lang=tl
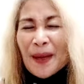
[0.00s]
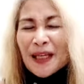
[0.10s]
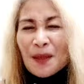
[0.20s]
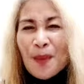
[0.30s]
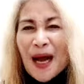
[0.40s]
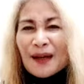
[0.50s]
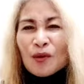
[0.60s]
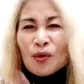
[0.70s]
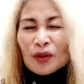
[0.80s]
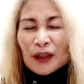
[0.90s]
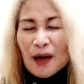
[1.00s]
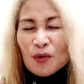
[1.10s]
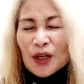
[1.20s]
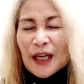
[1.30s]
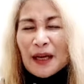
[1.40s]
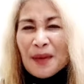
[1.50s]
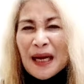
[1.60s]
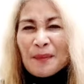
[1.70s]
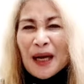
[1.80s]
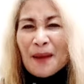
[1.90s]
panibagong taon na
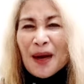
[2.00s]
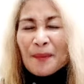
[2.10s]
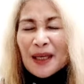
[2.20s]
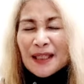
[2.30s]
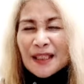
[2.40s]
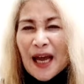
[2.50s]
naman mga mamis